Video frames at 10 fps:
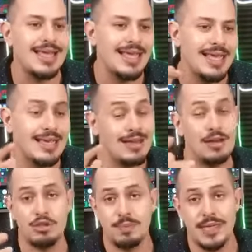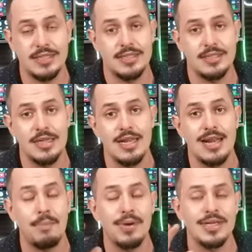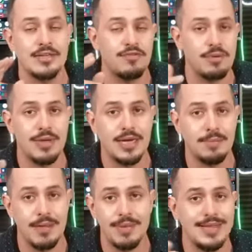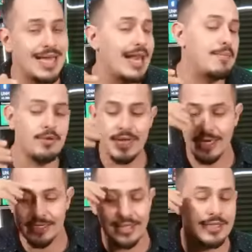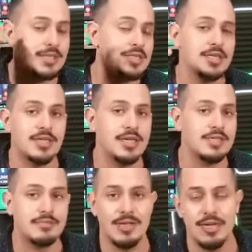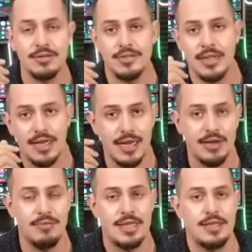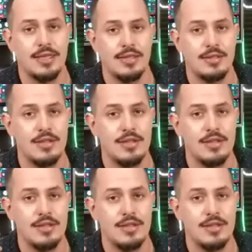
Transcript: y que los países la puedan transformar rápidamente a la moneda que se les hinche 3 kilos de cacahuate.